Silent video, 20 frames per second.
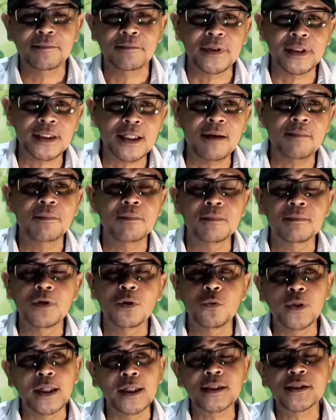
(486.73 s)
Jadi mereka
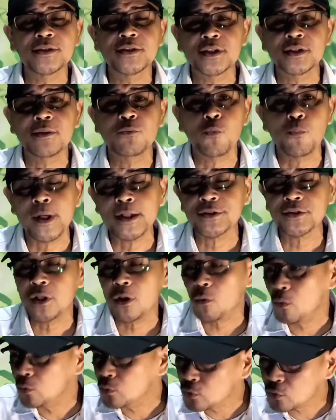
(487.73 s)
menggunakan sistem
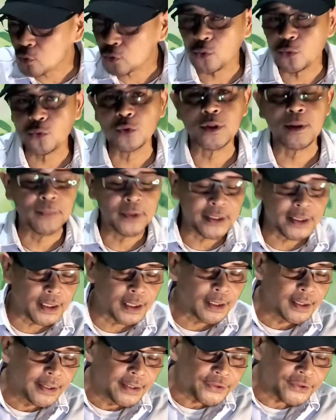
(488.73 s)
operasi yang khusus untuk
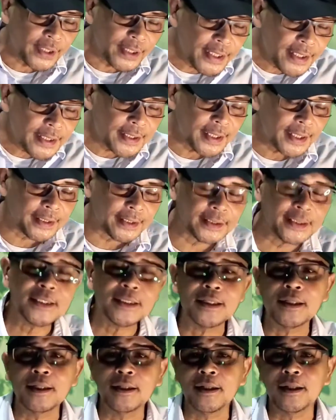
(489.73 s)
tablet
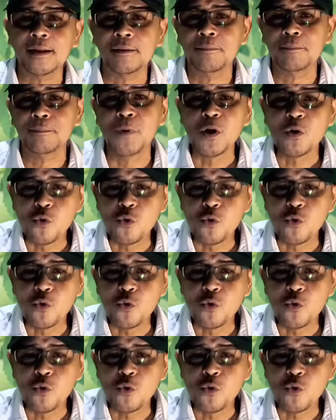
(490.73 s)
sehingga ketika